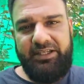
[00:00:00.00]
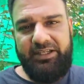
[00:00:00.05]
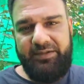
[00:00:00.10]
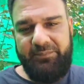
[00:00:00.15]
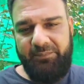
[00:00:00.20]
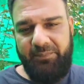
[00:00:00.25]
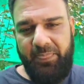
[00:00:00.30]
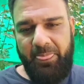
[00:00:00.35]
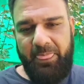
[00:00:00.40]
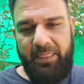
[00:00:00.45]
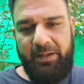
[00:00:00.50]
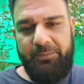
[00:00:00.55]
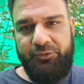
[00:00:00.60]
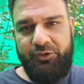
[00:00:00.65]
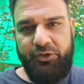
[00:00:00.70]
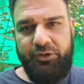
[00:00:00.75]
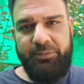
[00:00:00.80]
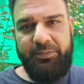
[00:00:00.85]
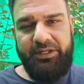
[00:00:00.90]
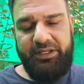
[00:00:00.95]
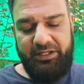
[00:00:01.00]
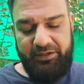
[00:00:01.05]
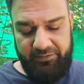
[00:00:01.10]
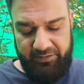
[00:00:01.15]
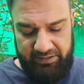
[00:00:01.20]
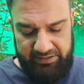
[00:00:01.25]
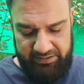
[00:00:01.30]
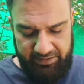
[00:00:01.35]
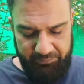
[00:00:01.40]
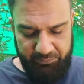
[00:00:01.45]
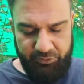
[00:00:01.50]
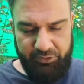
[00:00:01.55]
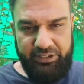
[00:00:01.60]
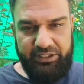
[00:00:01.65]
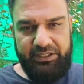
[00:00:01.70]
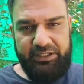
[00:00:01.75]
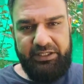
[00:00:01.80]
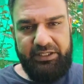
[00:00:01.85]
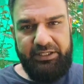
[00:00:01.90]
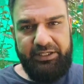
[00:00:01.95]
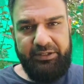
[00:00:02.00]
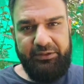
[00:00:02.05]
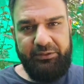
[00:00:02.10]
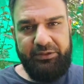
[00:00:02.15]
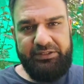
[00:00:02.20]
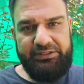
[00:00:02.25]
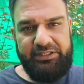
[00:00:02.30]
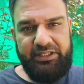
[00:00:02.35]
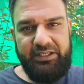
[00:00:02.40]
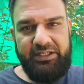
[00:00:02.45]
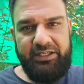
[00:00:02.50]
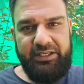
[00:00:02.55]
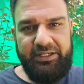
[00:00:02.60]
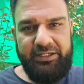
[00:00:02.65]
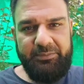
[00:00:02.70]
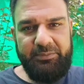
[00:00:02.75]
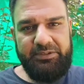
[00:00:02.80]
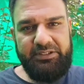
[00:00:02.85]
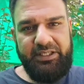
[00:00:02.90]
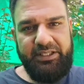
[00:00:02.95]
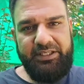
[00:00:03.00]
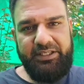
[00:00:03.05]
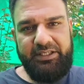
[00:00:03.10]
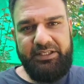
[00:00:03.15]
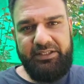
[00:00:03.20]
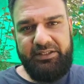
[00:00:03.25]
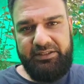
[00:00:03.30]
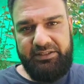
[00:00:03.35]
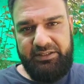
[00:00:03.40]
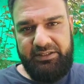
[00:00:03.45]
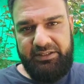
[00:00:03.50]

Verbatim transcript: आया आई एम श्योर मेरी आवाज़ आपको ठीक आ रही होगी ज़रा काइंडली बताइएगा